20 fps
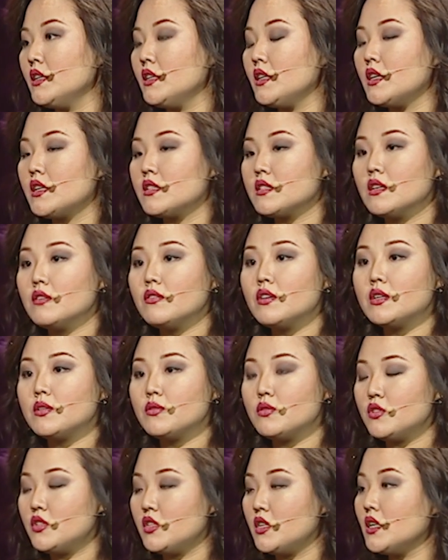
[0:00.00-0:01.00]
Я
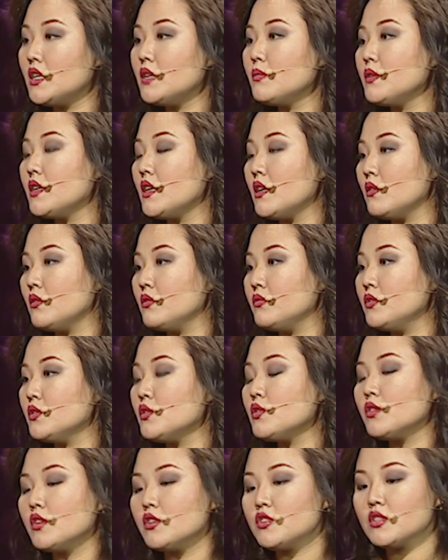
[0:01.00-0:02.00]
разговариваю с человеком, я его
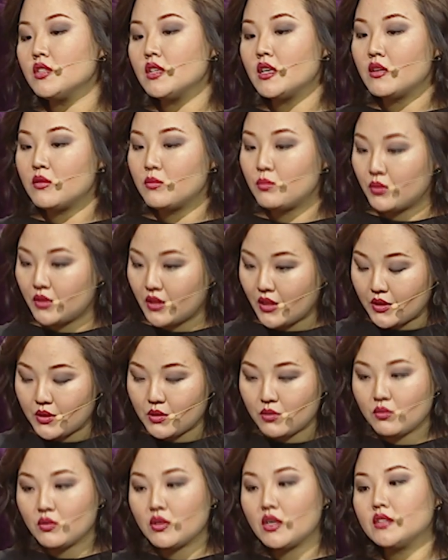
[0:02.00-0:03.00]
вижу, начинаю,
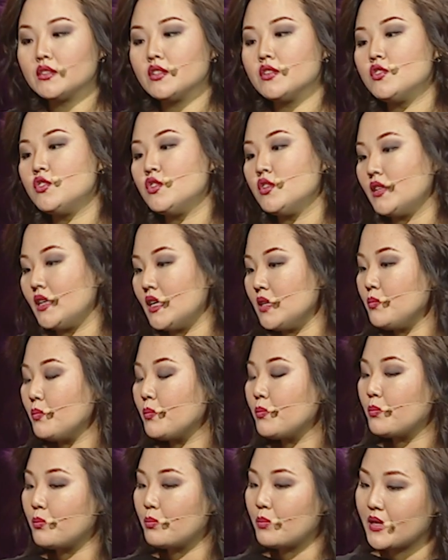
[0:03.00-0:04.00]
пытаюсь его как-то считать,
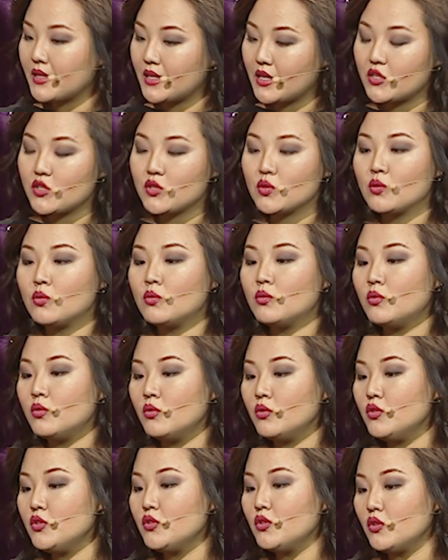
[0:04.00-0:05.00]
понять, что он
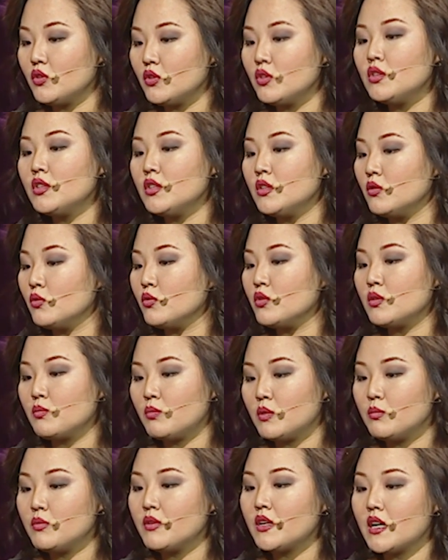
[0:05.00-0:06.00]
хочет, и уже
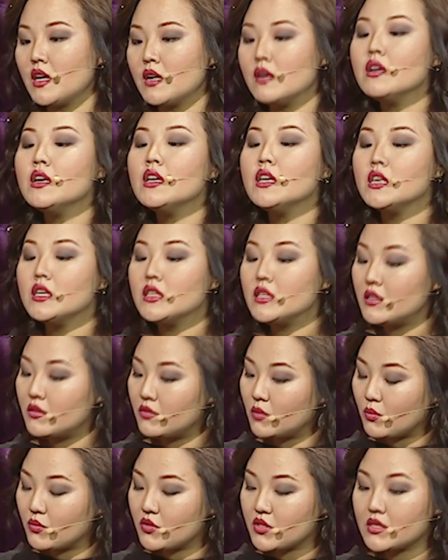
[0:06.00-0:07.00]
подбираю и
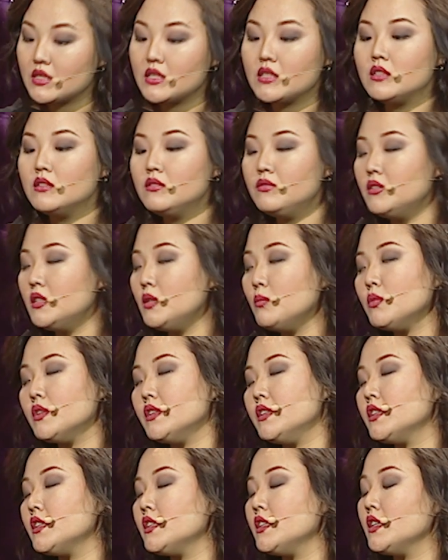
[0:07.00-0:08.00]
в том числе и фильмы,
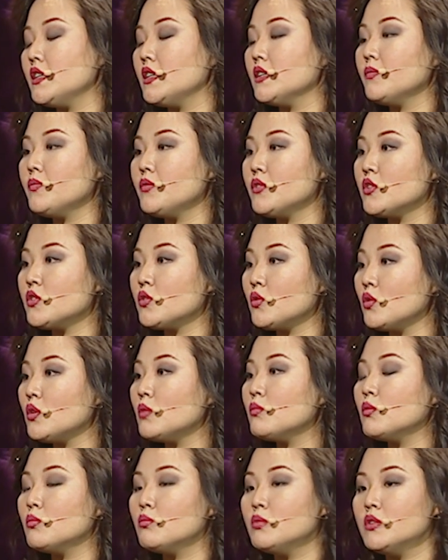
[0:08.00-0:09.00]
и книги, что ему